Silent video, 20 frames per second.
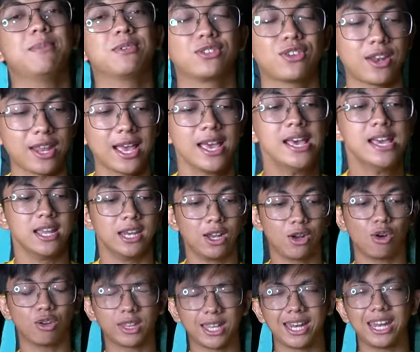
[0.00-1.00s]
maksudnya di
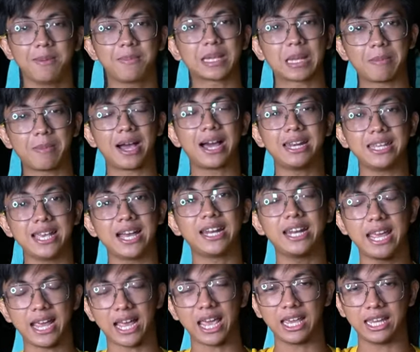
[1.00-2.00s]
konten ini pertama kalinya
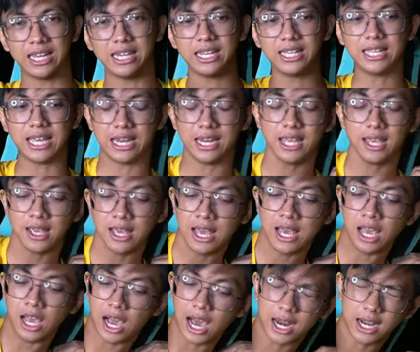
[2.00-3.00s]
ada yang kayak gini Jadi
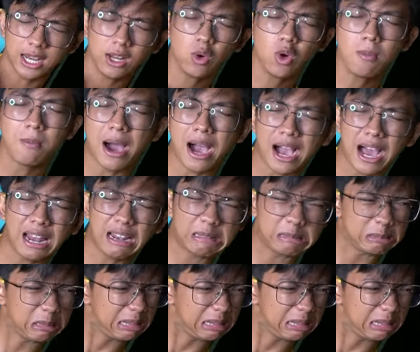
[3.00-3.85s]
hari ini gue bakal,